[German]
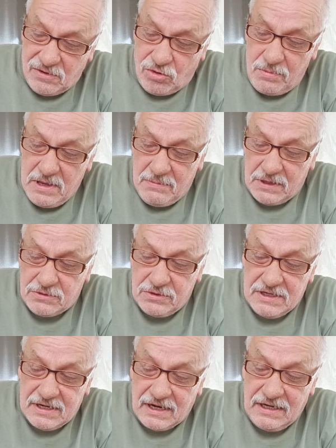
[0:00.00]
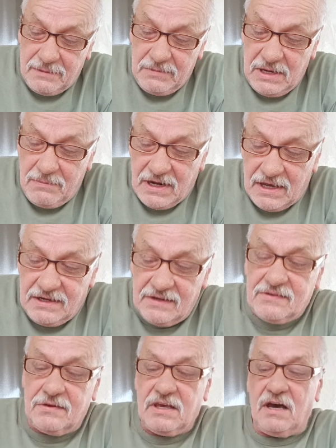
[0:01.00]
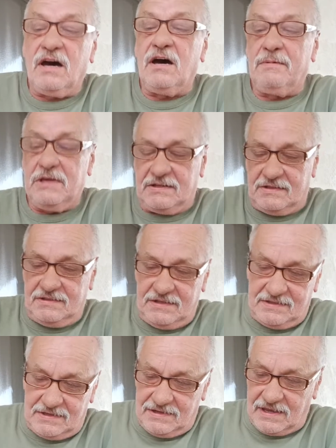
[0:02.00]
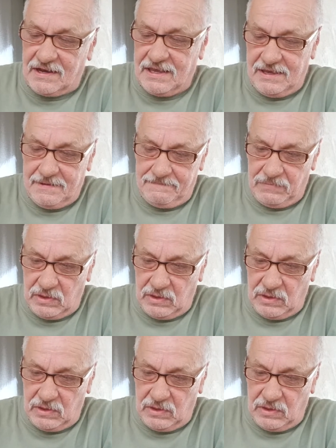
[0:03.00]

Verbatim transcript: komme ich immer durcheinander mit dem kleinen Zeug. Aber jetzt ist es gange.